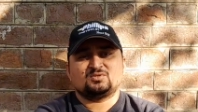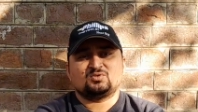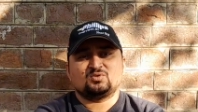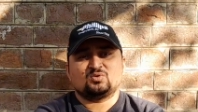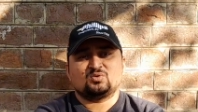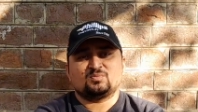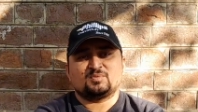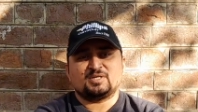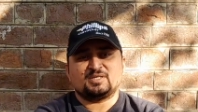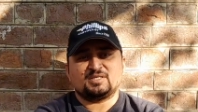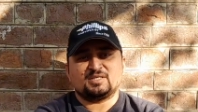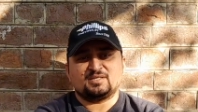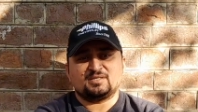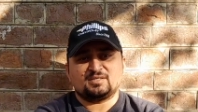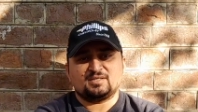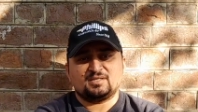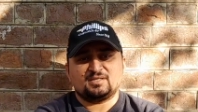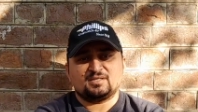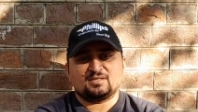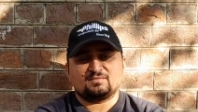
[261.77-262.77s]
जो भाई
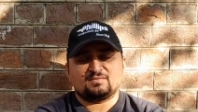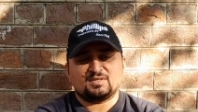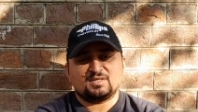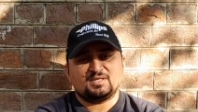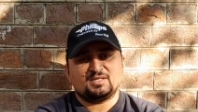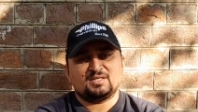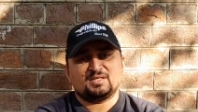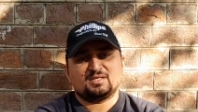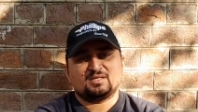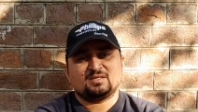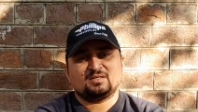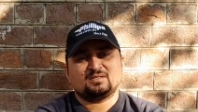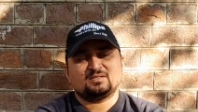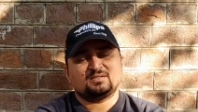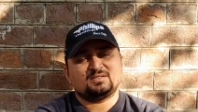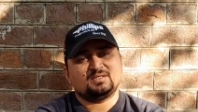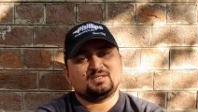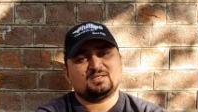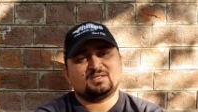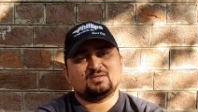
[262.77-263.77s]
एंट्री करवा लेगा
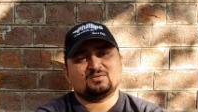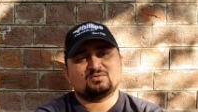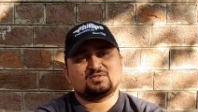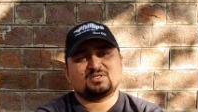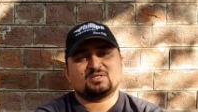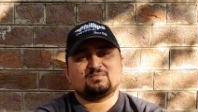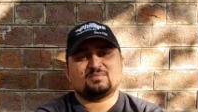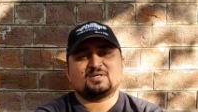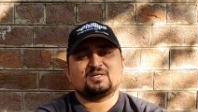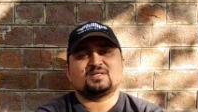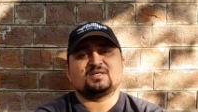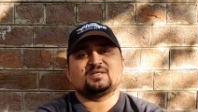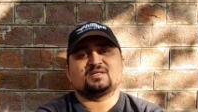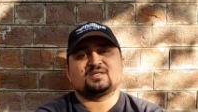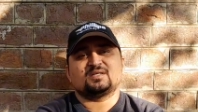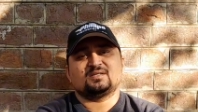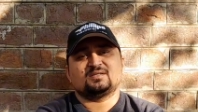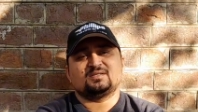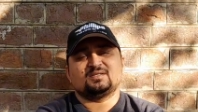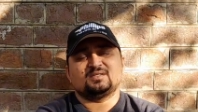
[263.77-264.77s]
ठीक है उसके बाद
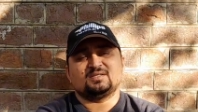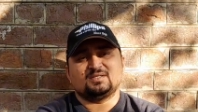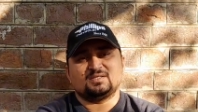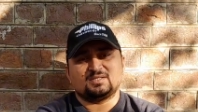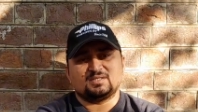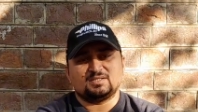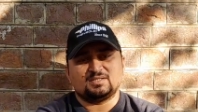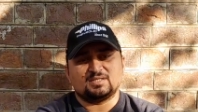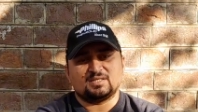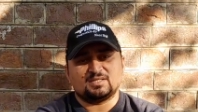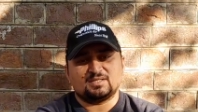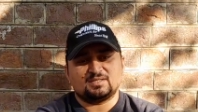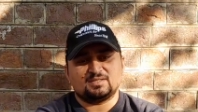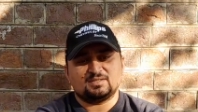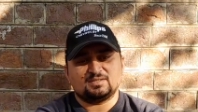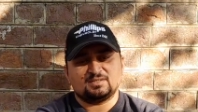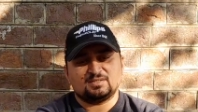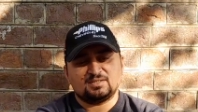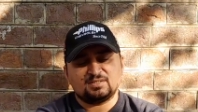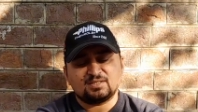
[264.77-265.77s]
एंट्री नहीं लिखी जाएगी
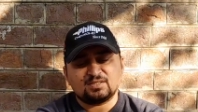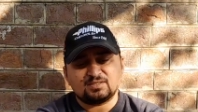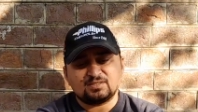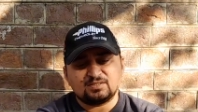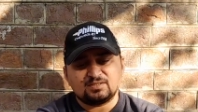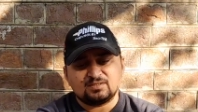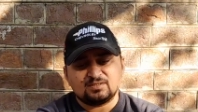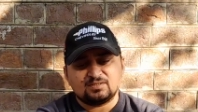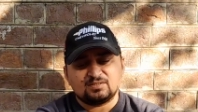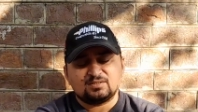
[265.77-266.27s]
ठीक है जी